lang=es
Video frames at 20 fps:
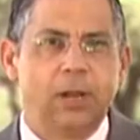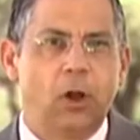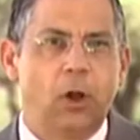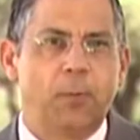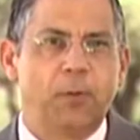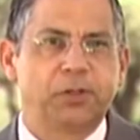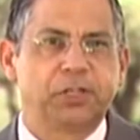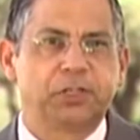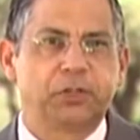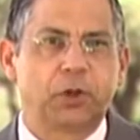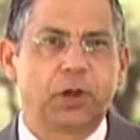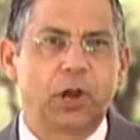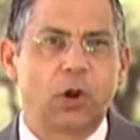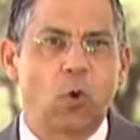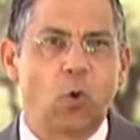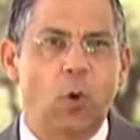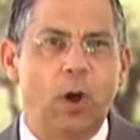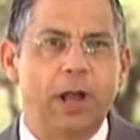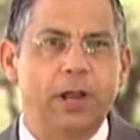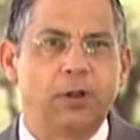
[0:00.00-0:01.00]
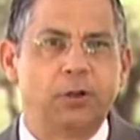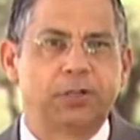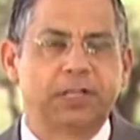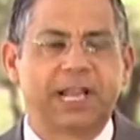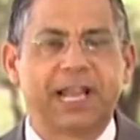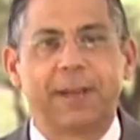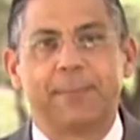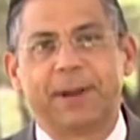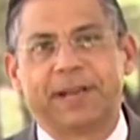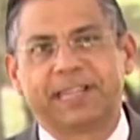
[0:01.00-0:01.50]
Y los opositores cubanos
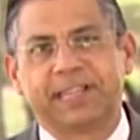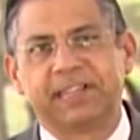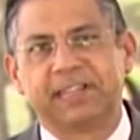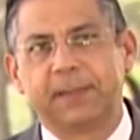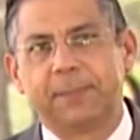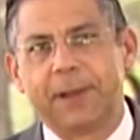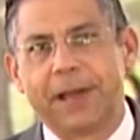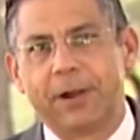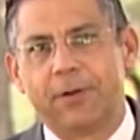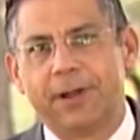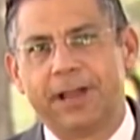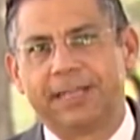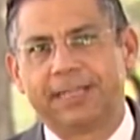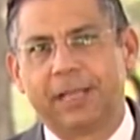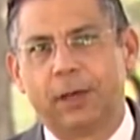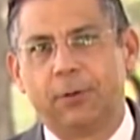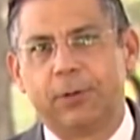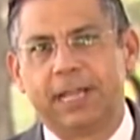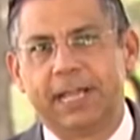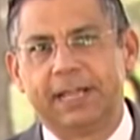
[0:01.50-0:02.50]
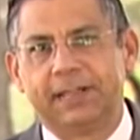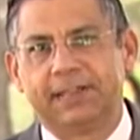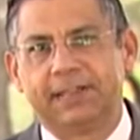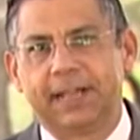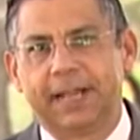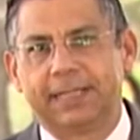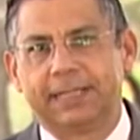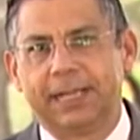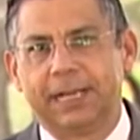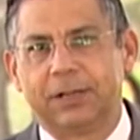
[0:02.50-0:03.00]
que participaron en esta
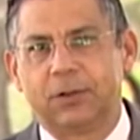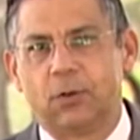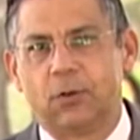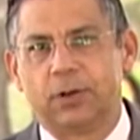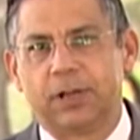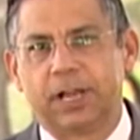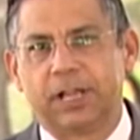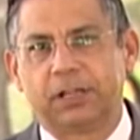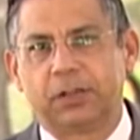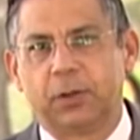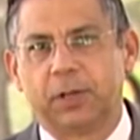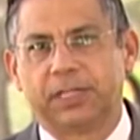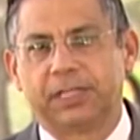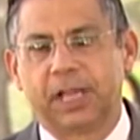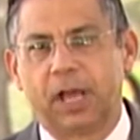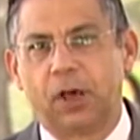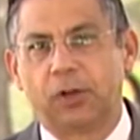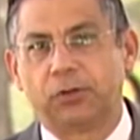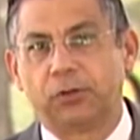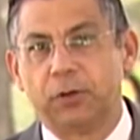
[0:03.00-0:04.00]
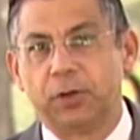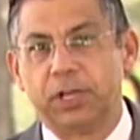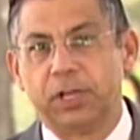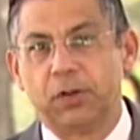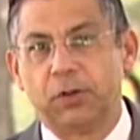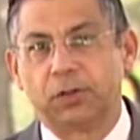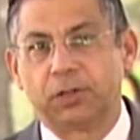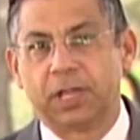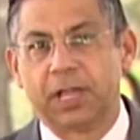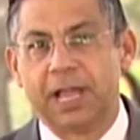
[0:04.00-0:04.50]
audiencia del Congreso de Estados
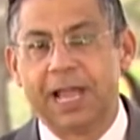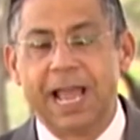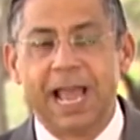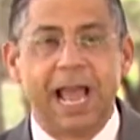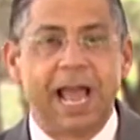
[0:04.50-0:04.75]
Unidos